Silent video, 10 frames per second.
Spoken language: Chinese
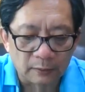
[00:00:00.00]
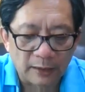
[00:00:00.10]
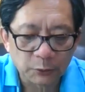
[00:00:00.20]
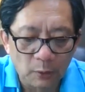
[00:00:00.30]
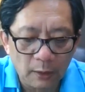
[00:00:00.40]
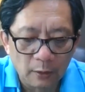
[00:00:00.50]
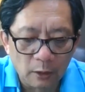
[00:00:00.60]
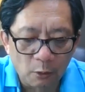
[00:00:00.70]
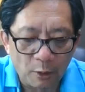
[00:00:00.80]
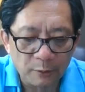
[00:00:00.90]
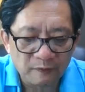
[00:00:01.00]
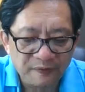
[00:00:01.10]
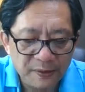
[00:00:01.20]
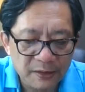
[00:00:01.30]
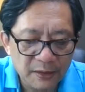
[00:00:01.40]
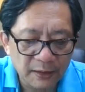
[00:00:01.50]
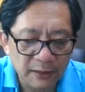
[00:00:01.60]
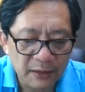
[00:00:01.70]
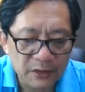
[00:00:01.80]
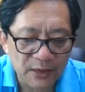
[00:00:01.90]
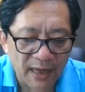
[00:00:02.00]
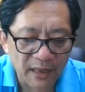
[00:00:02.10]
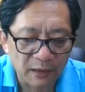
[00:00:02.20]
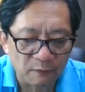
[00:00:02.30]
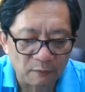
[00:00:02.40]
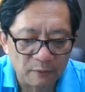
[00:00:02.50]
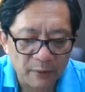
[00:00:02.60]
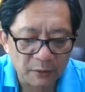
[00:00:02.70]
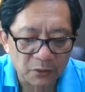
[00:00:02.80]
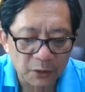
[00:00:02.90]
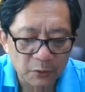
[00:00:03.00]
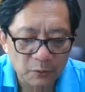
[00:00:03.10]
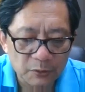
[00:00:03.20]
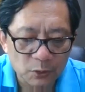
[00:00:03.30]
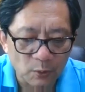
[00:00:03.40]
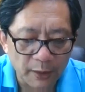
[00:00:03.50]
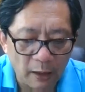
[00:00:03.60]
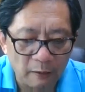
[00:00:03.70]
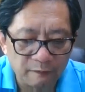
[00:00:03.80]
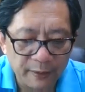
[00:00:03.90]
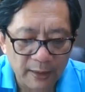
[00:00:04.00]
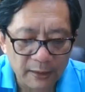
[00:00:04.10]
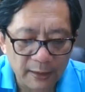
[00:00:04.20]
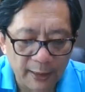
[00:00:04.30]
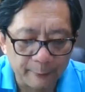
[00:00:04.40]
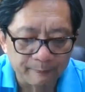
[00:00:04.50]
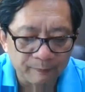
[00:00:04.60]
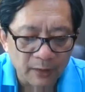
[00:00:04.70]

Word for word: 他说：“关于飞机上的黑匣子，我们没有提出索要，非常遗憾，